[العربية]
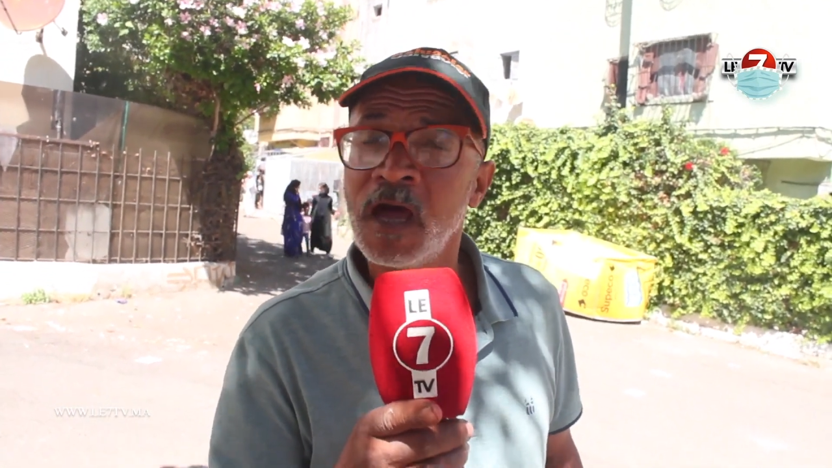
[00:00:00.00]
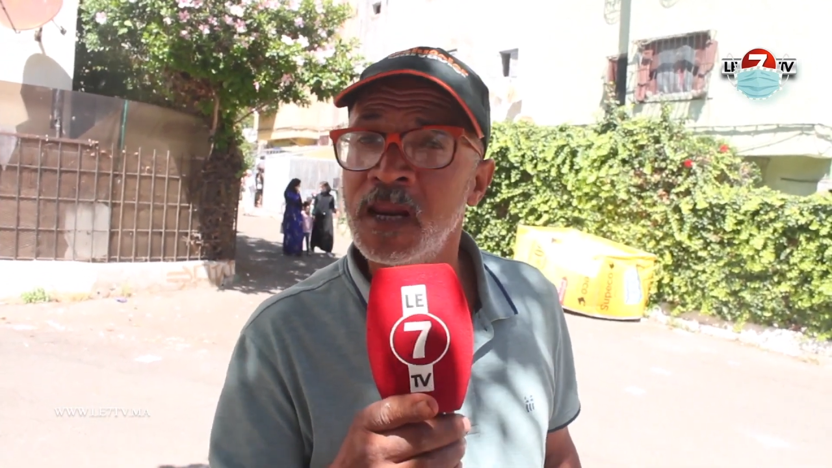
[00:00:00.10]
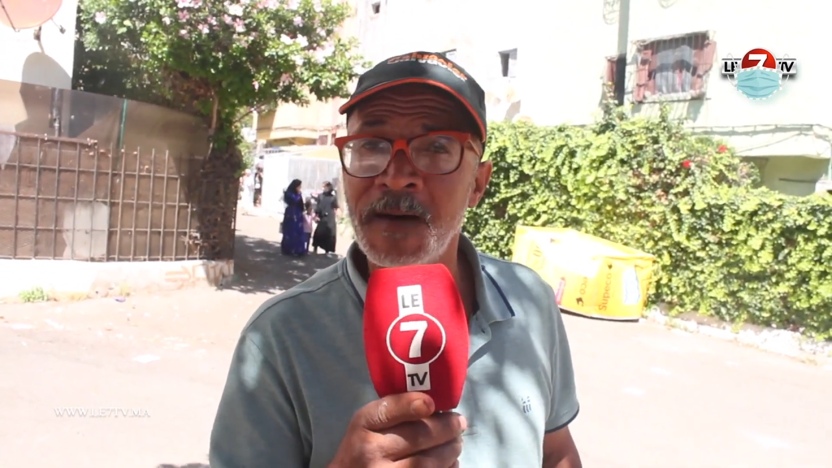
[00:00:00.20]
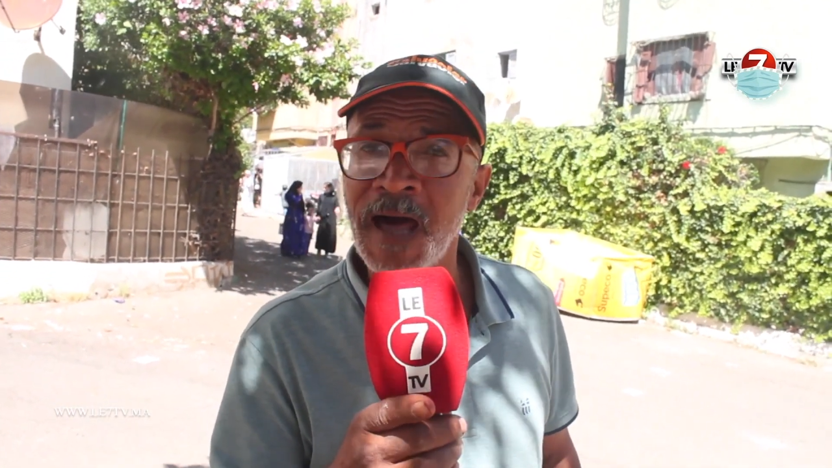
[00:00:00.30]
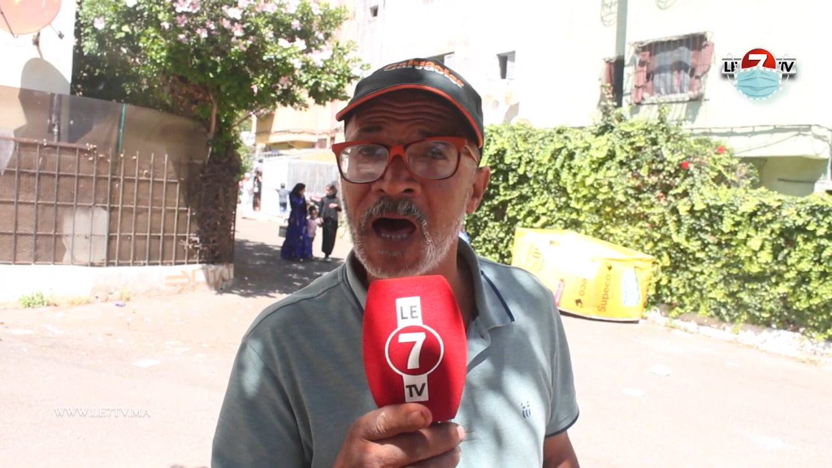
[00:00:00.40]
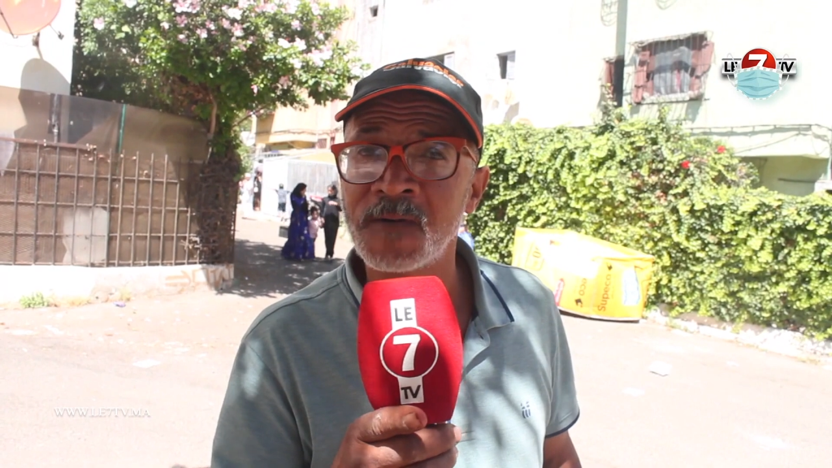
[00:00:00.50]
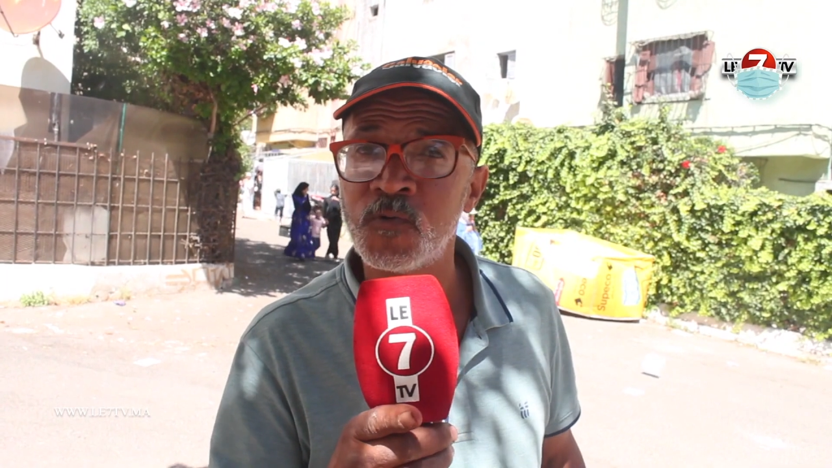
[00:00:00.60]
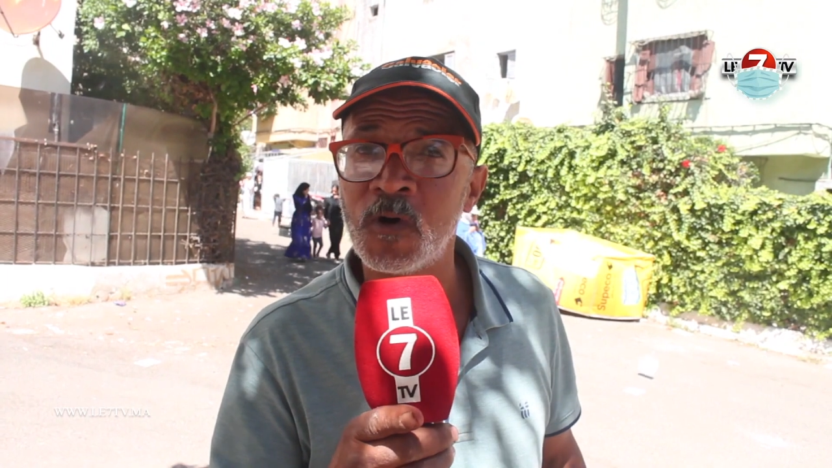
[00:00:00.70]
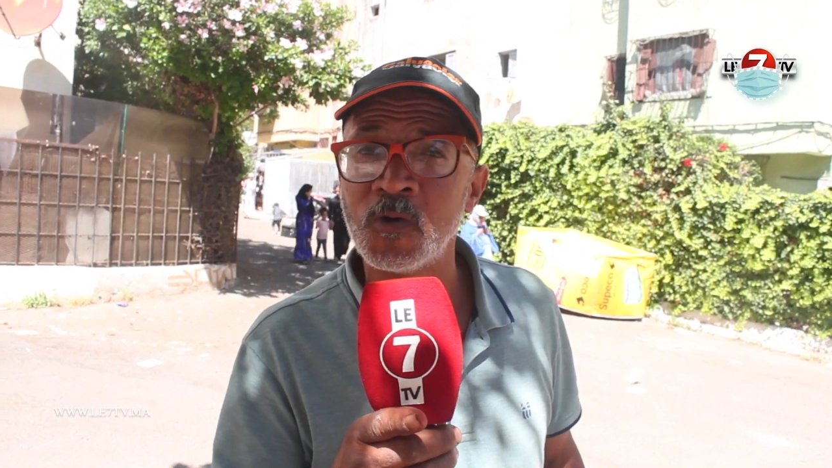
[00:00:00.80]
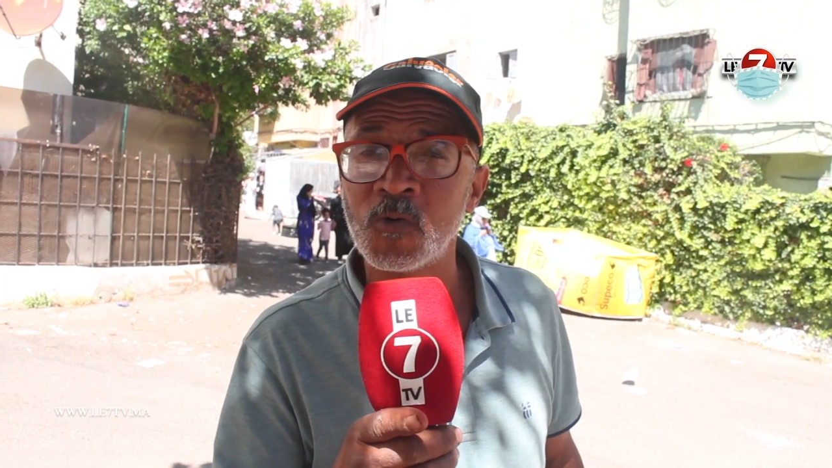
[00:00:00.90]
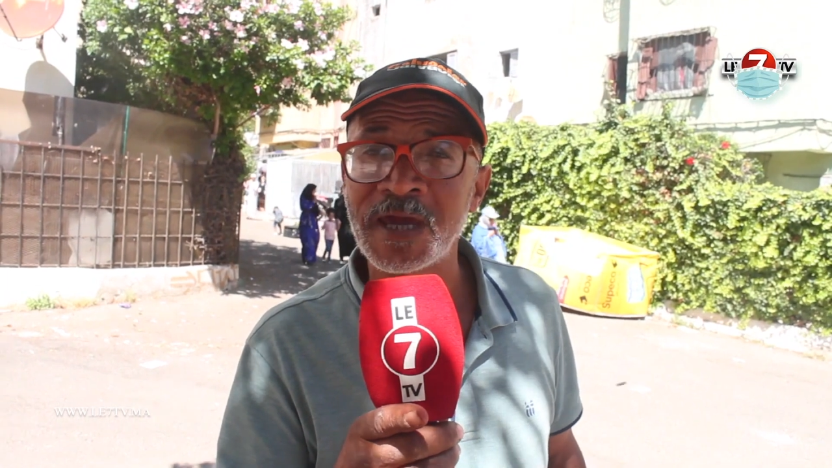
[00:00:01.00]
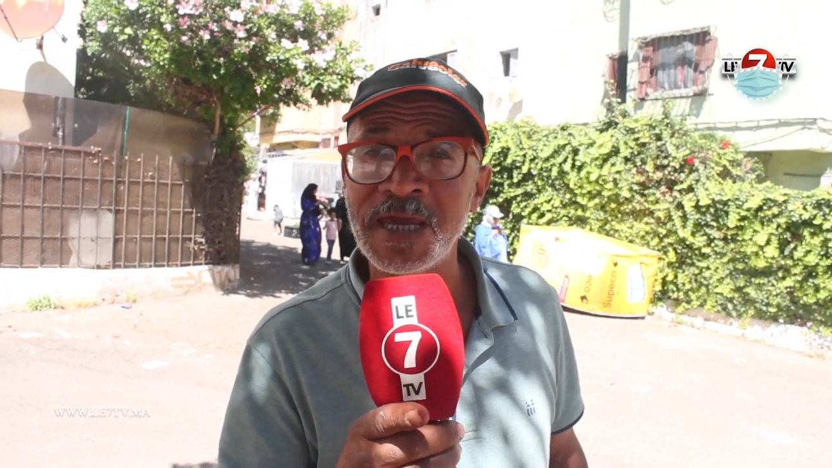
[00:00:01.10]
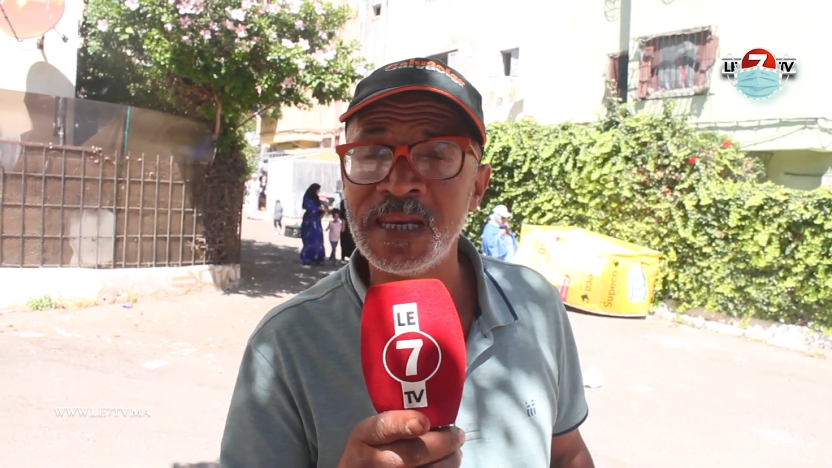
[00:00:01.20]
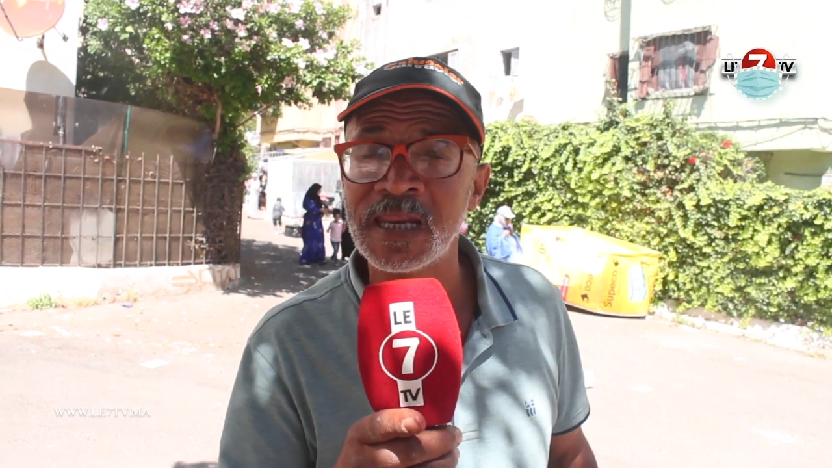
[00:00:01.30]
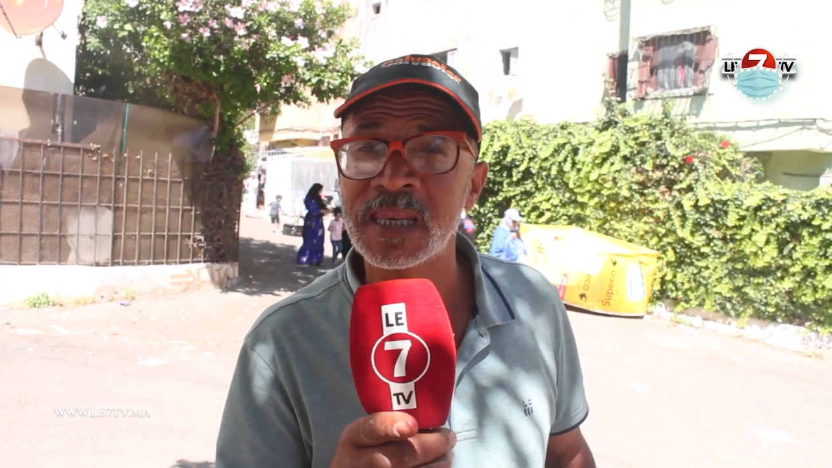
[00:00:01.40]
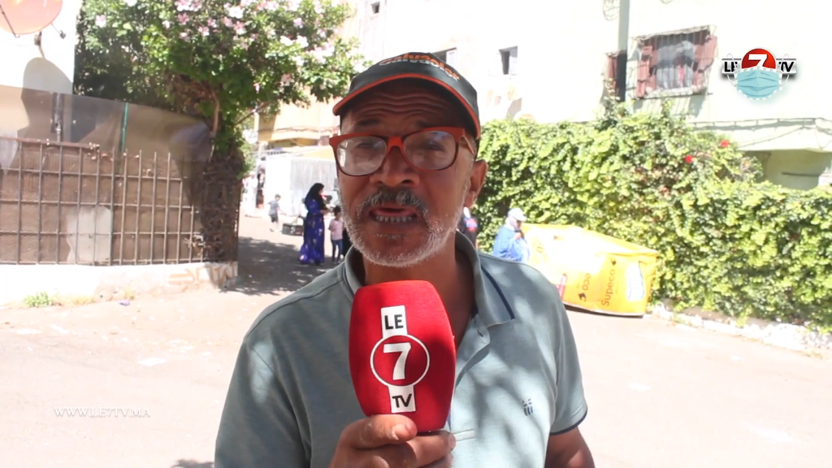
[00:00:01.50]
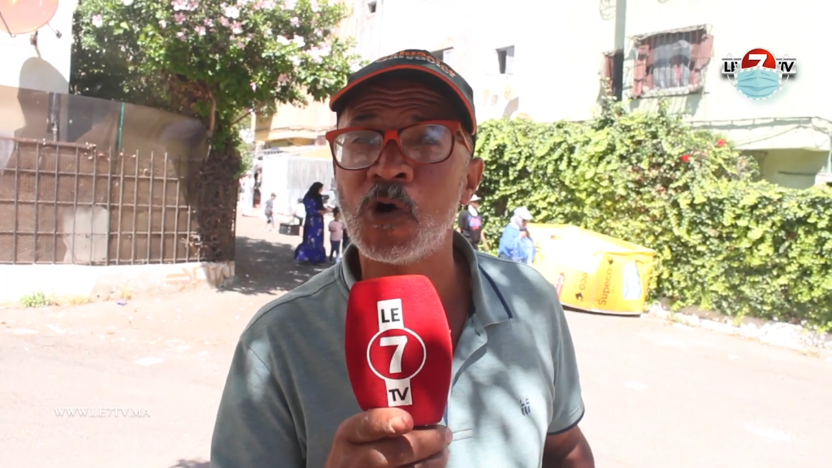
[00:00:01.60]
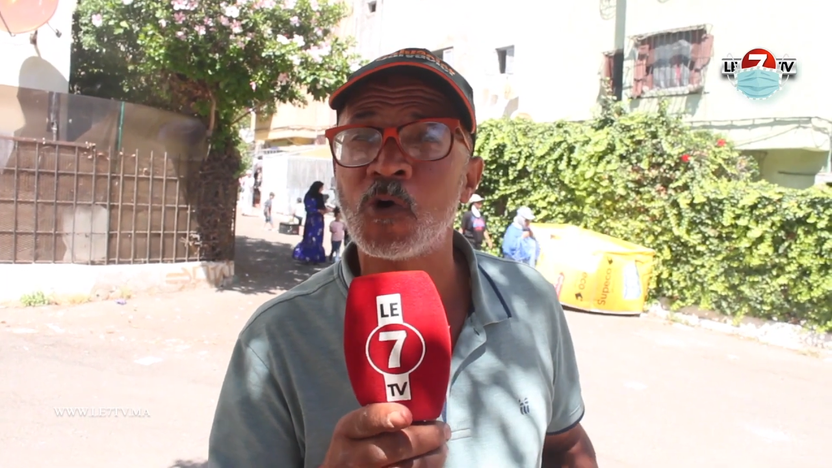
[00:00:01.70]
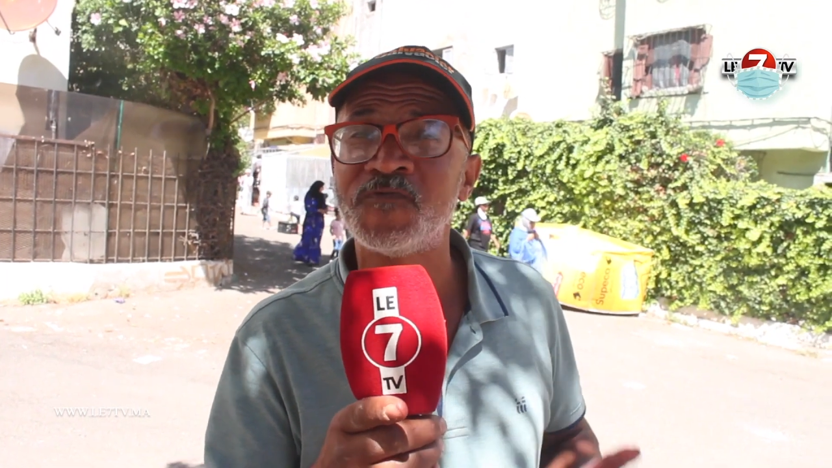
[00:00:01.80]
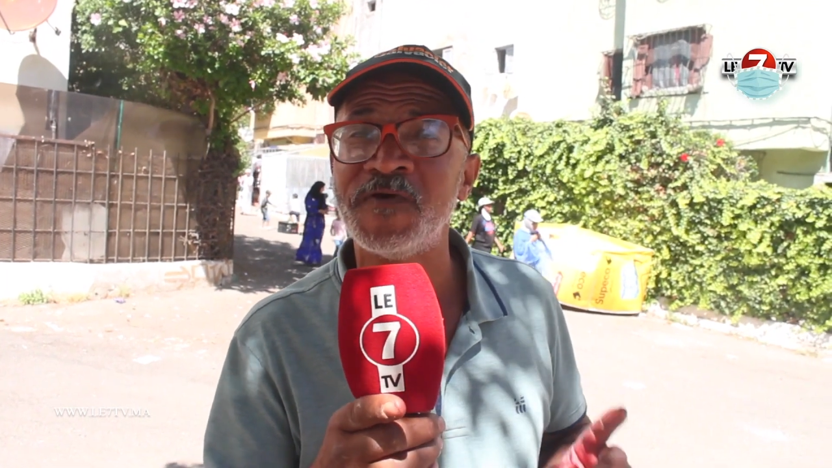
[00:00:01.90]
انا ما عارف والو كاين الله
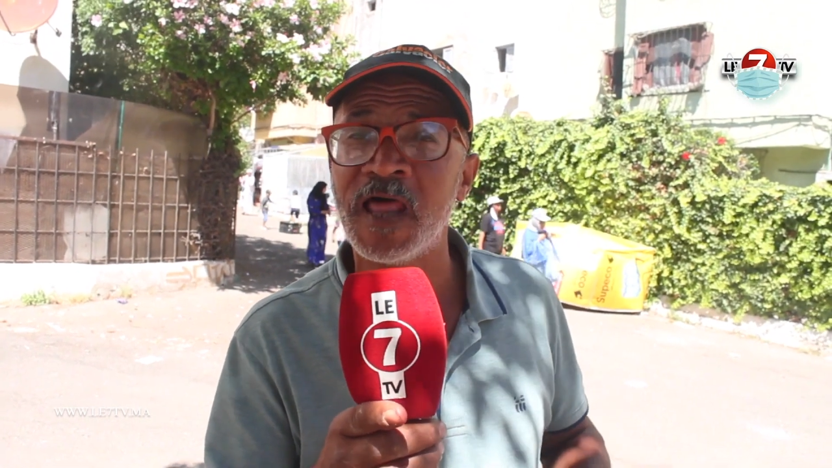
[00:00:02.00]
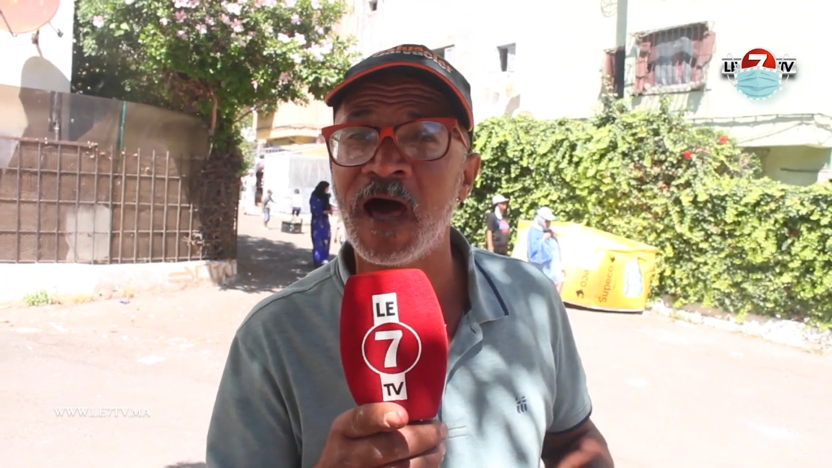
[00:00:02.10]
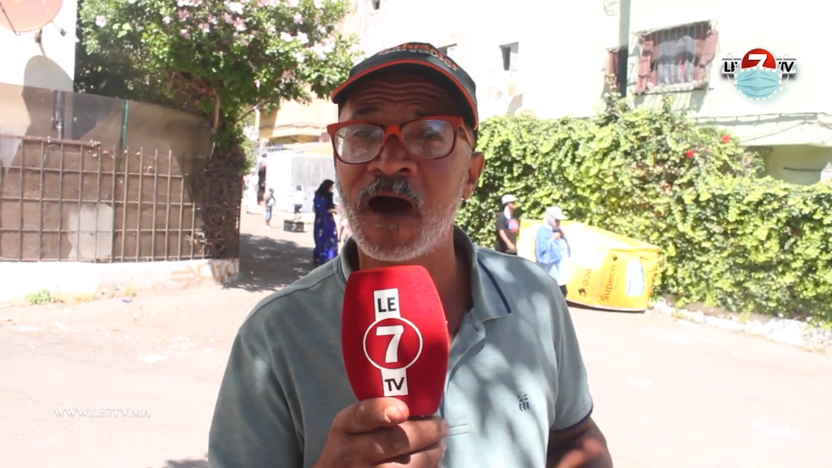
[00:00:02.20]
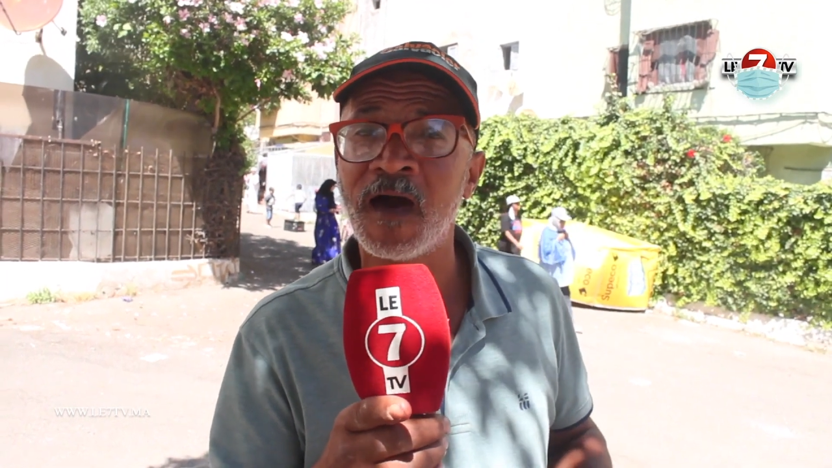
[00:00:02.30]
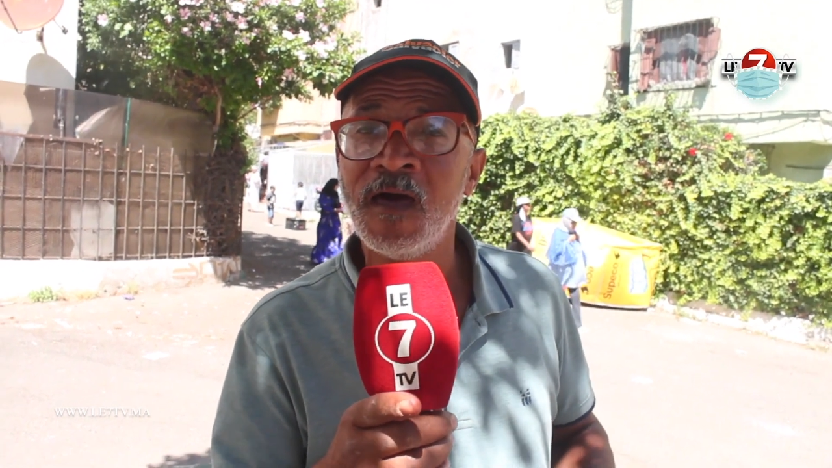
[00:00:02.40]
ياخذ فيه الحق